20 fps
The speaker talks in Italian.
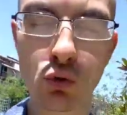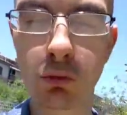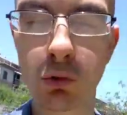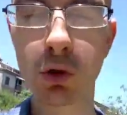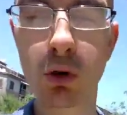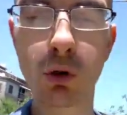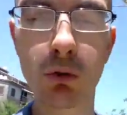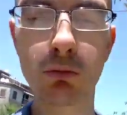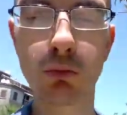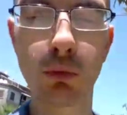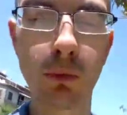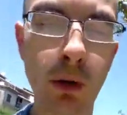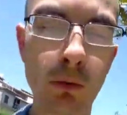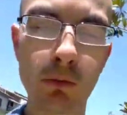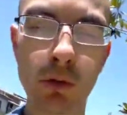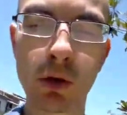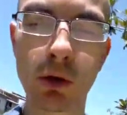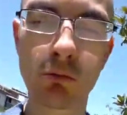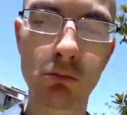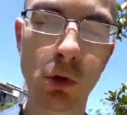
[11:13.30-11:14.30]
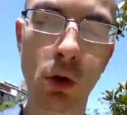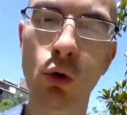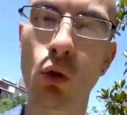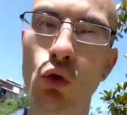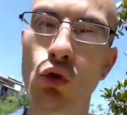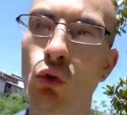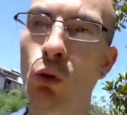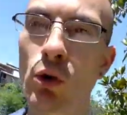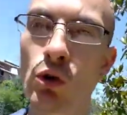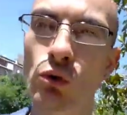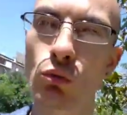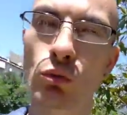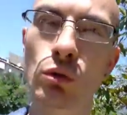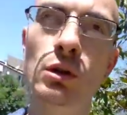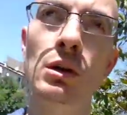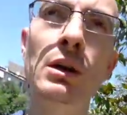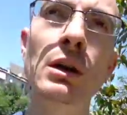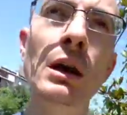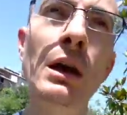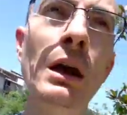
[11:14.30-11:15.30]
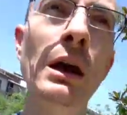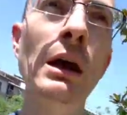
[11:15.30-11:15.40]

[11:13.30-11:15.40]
suo amico ormai mi, mi riconosco quasi tutti